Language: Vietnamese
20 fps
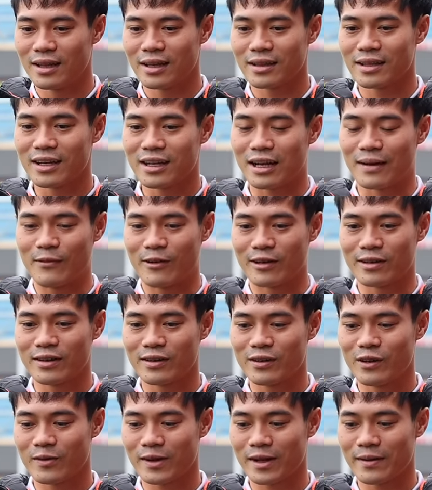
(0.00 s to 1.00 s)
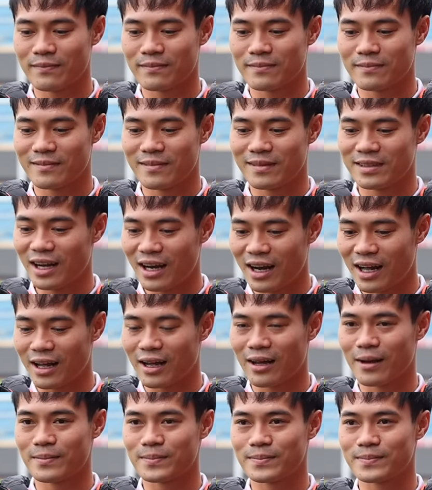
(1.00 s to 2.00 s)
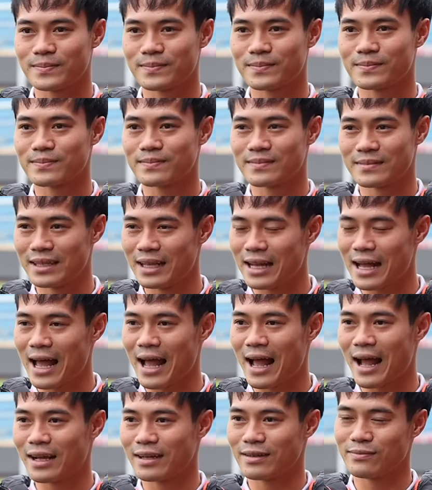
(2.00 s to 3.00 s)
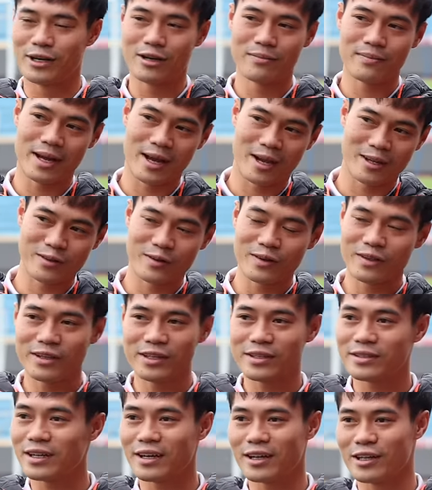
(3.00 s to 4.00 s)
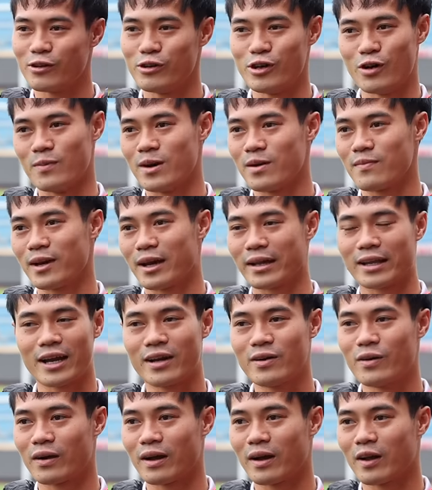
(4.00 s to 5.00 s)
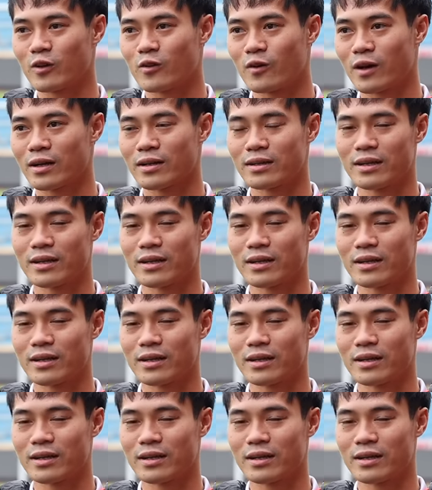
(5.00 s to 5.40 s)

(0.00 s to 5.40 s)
tất cả mọi thứ đối với em rất là lạ, mới mẻ, có rất là nhiều điều mới mẻ, thay đổi hoàn toàn.